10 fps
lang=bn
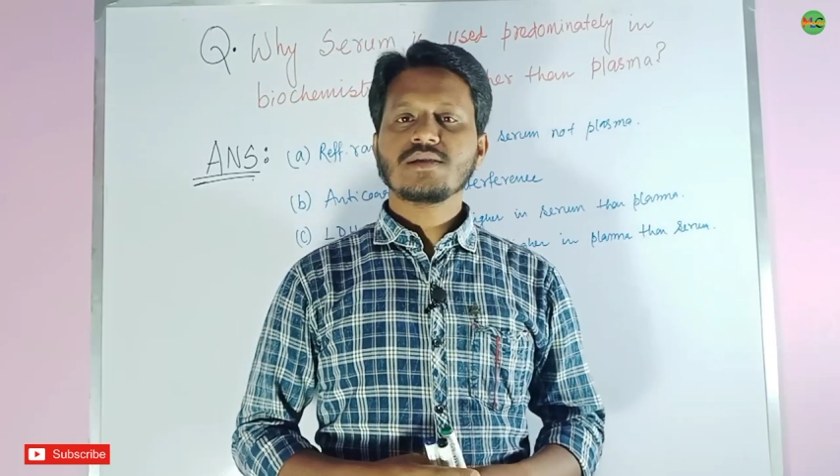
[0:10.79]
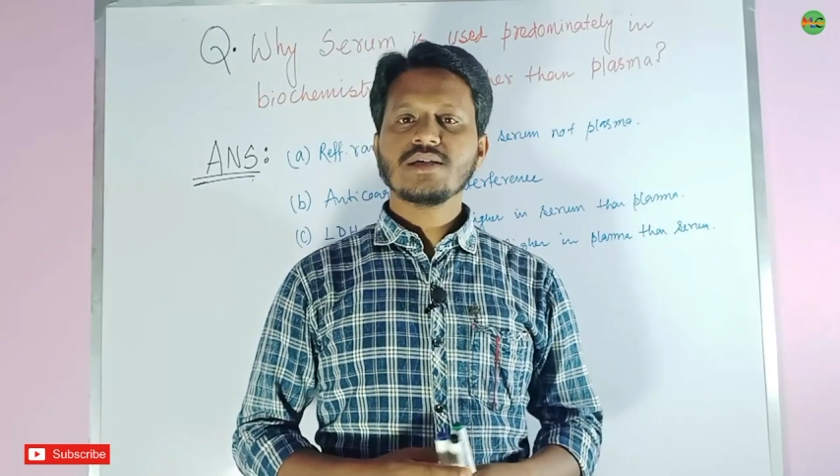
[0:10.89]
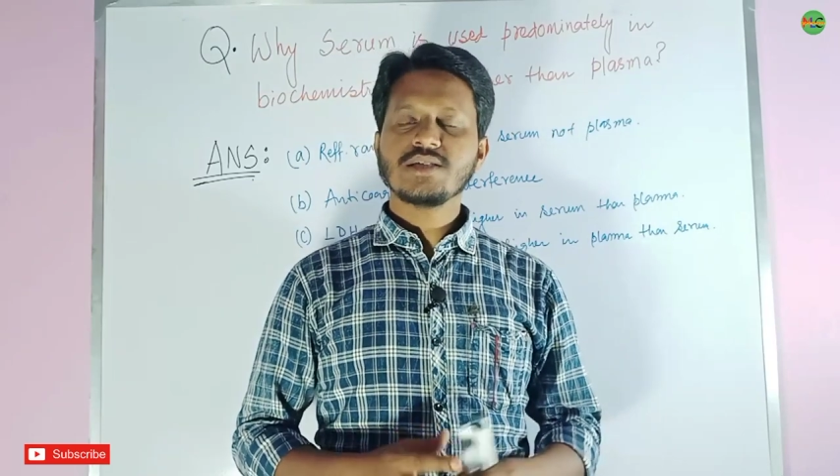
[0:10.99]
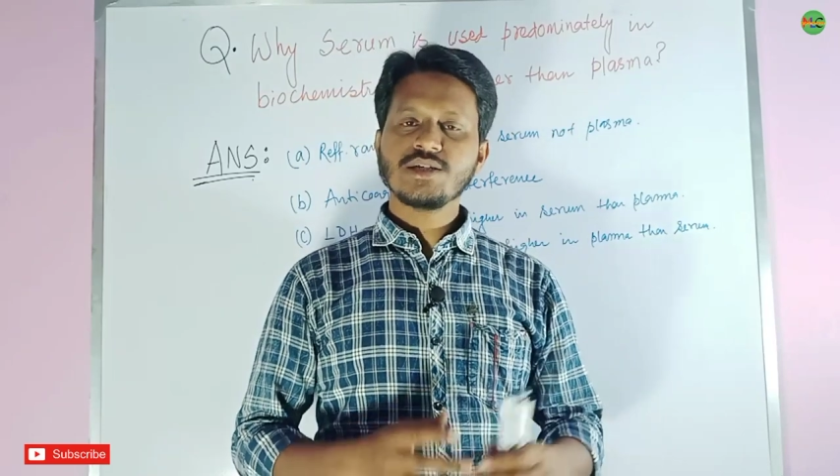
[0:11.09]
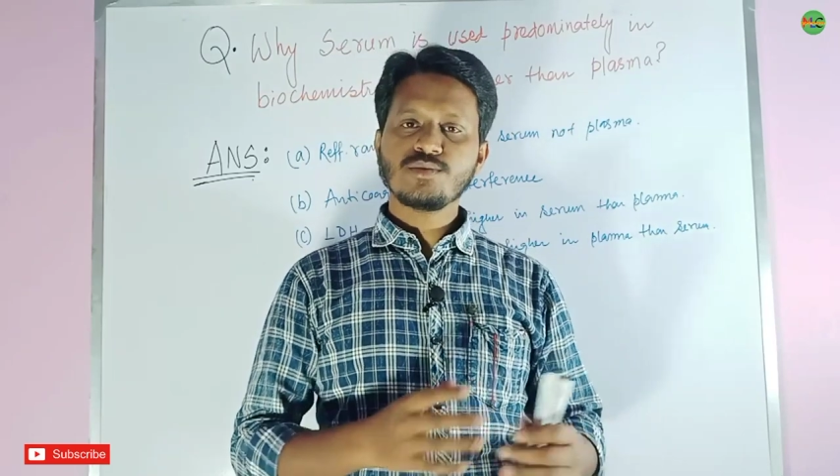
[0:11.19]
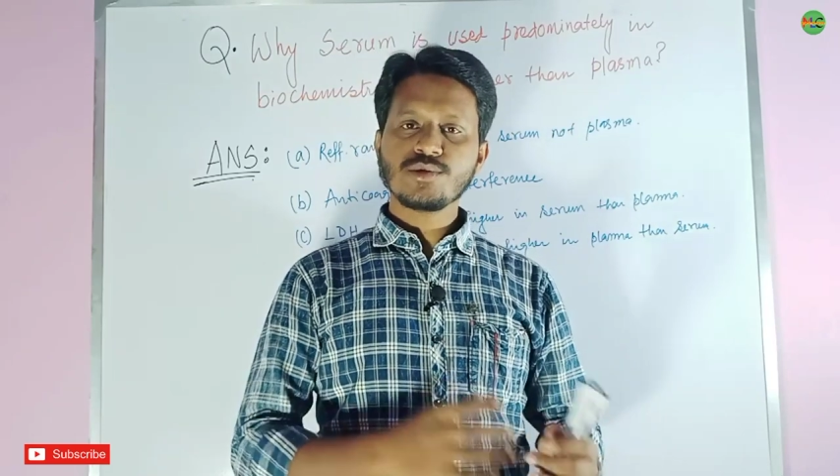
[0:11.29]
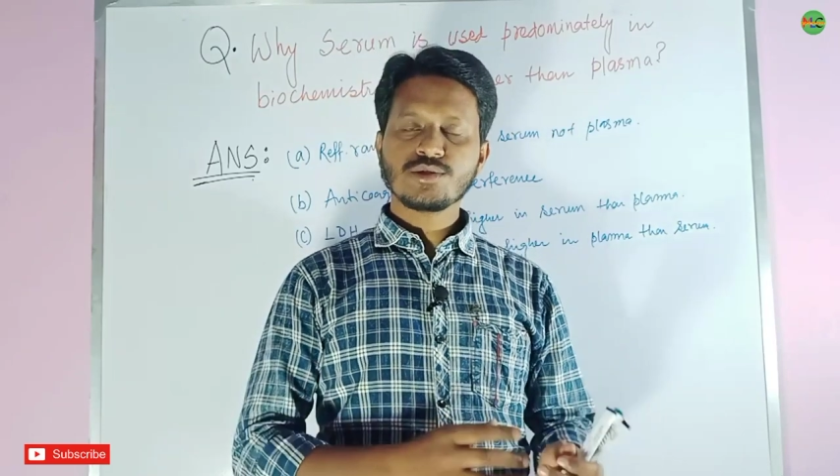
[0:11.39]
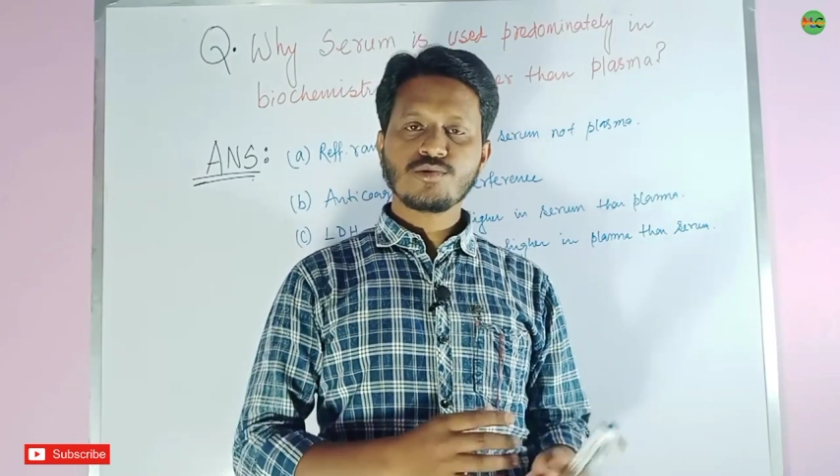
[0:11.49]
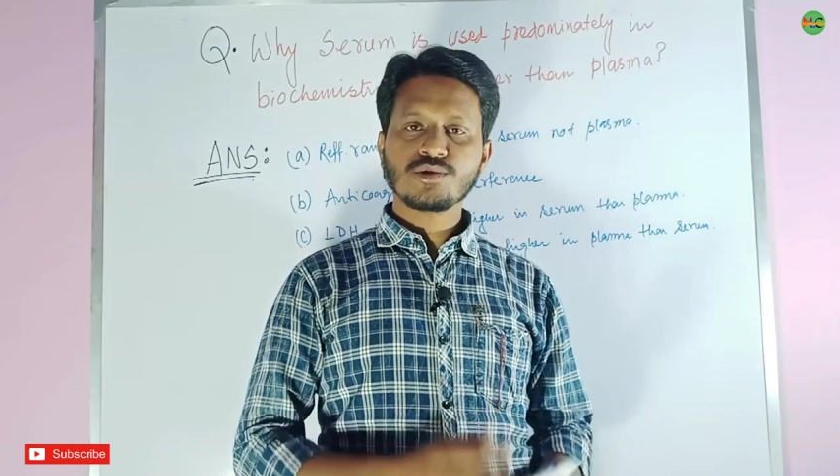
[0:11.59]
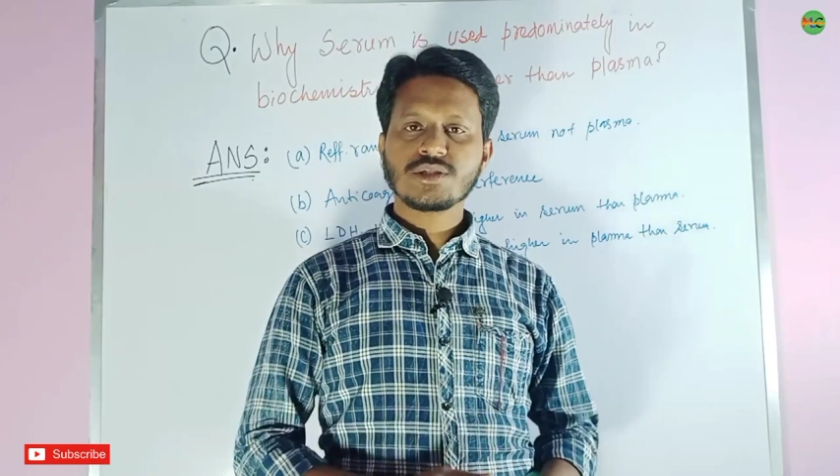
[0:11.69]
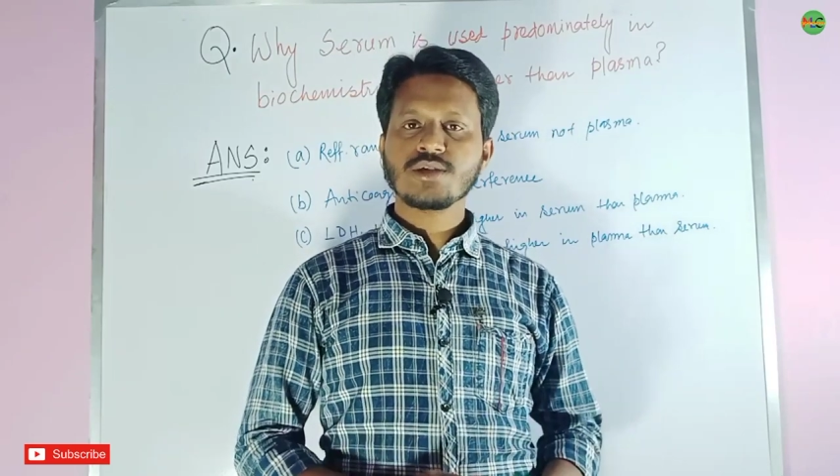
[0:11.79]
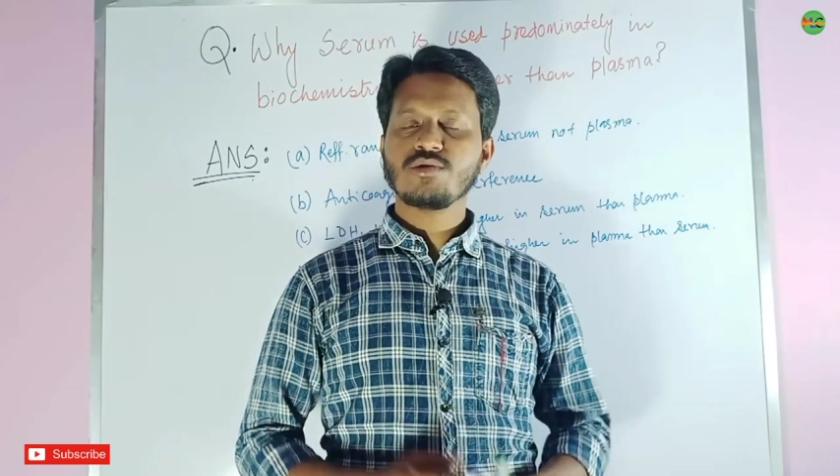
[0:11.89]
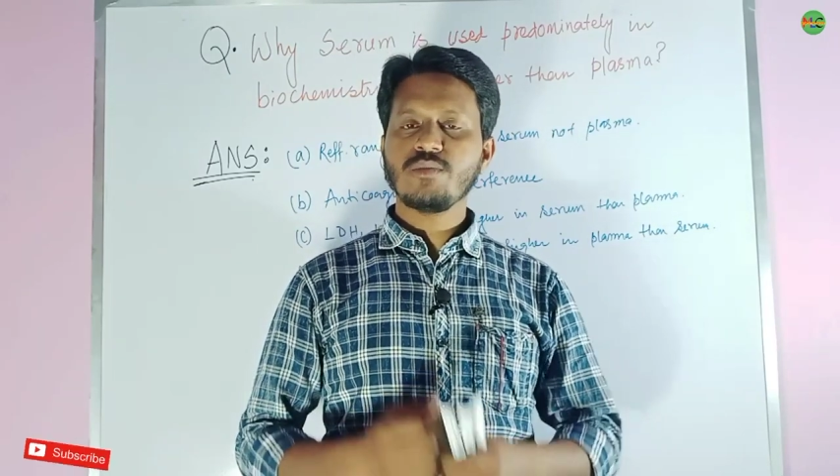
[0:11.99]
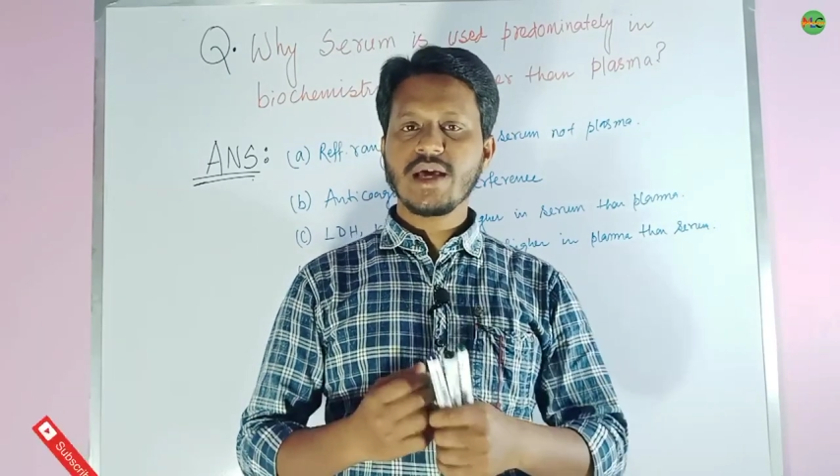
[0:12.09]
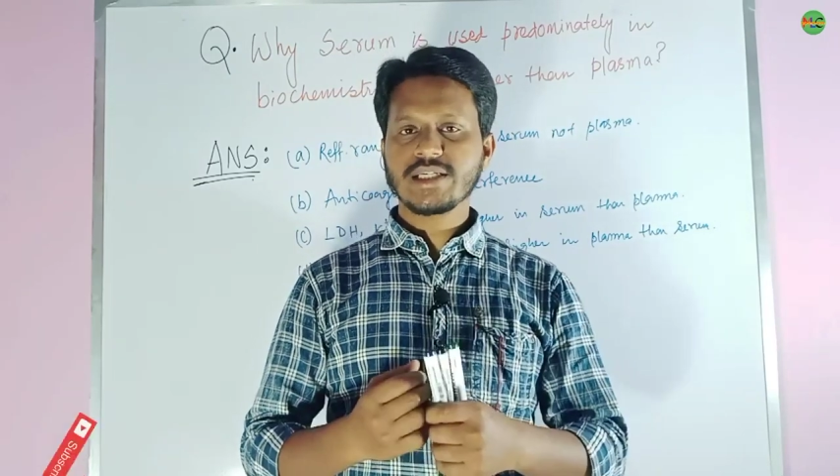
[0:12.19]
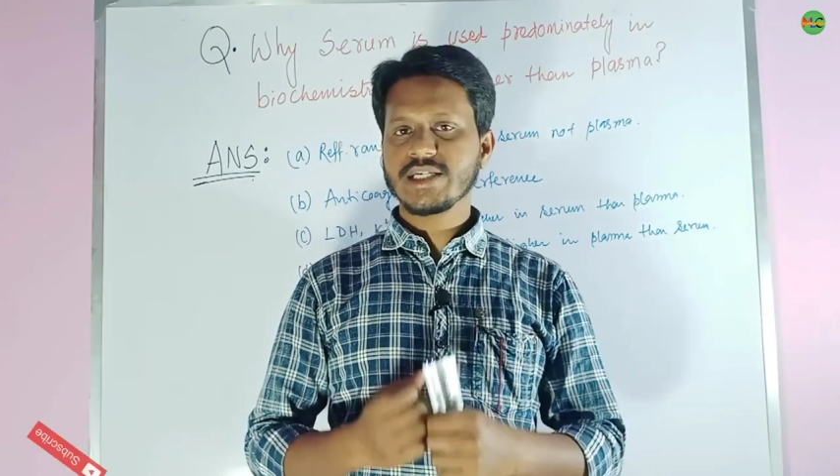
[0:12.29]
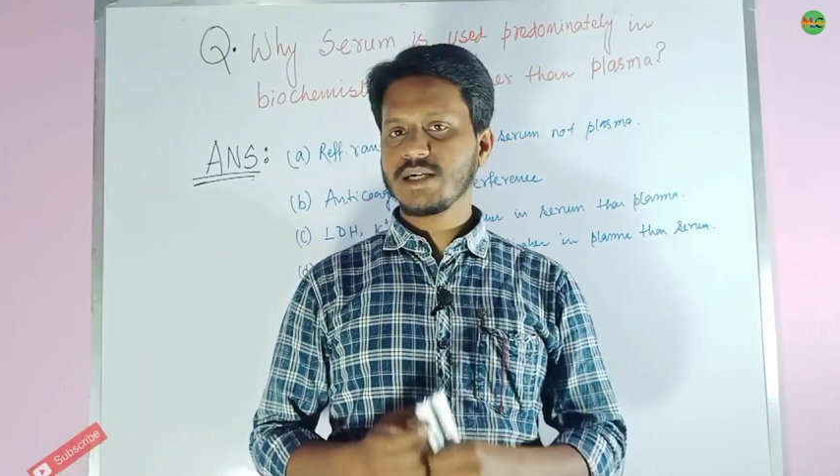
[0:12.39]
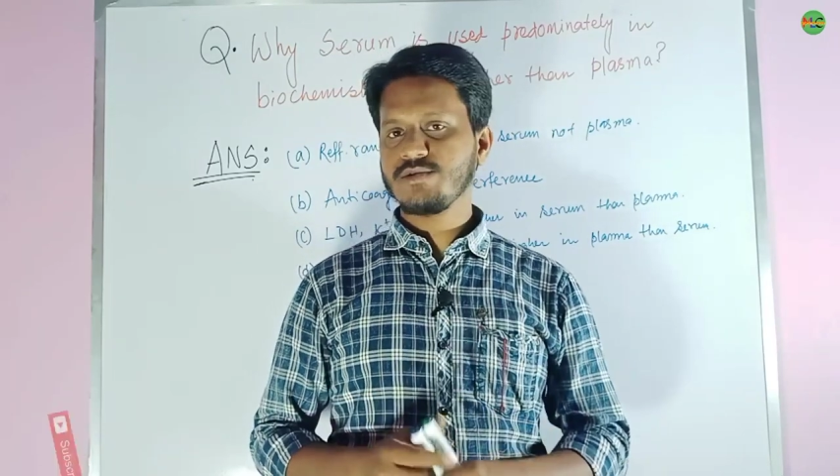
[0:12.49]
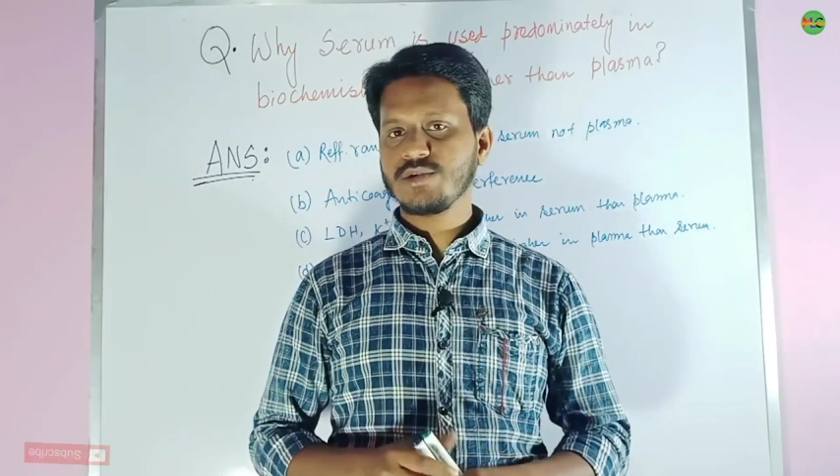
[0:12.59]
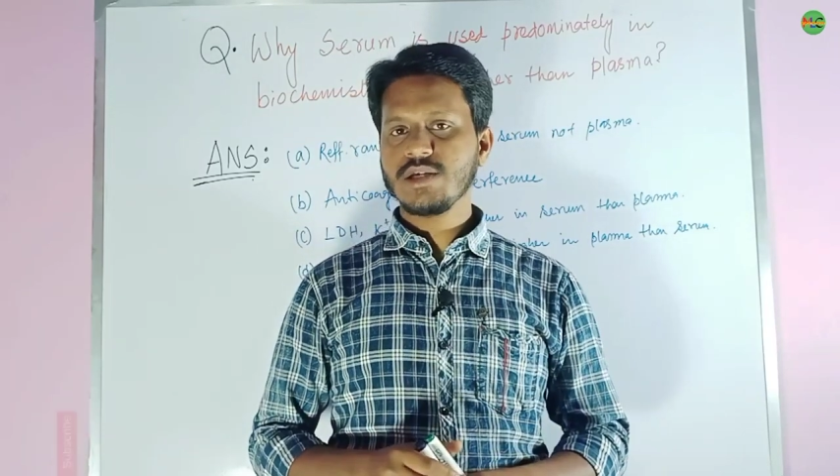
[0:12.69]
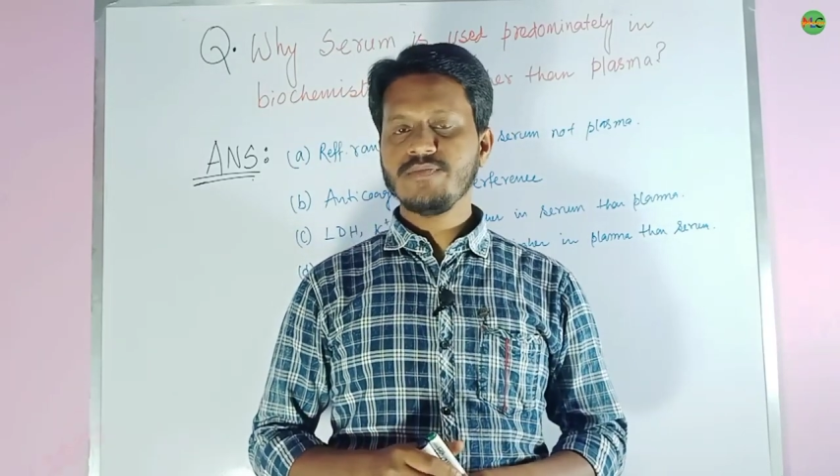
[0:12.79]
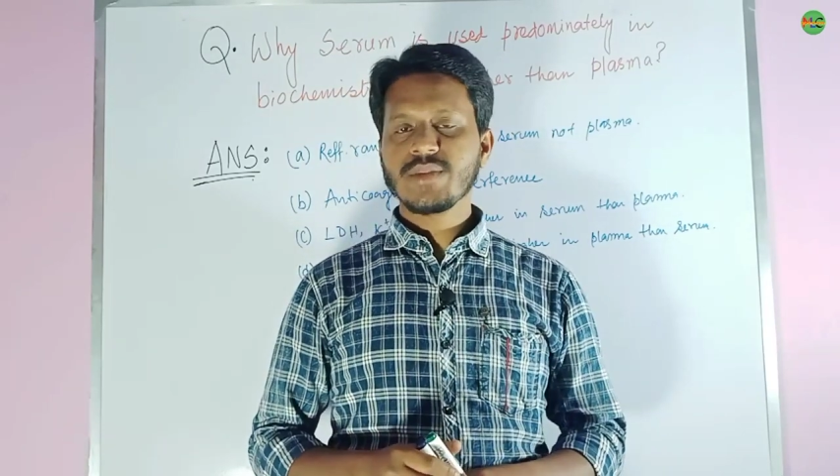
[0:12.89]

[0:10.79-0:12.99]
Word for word: তাই সেই সমস্ত কোশ্চেনগুলো আমি এক জায়গা করে